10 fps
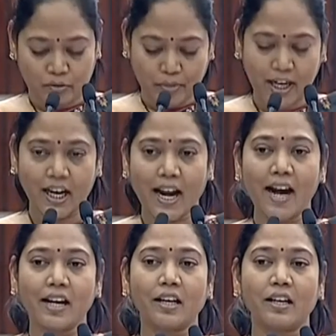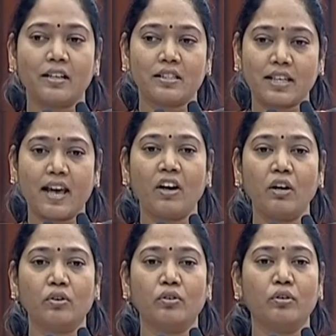మరి ఇలాంటి
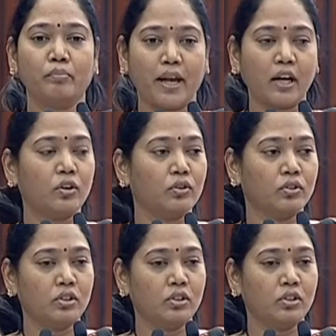సేవలు మనకు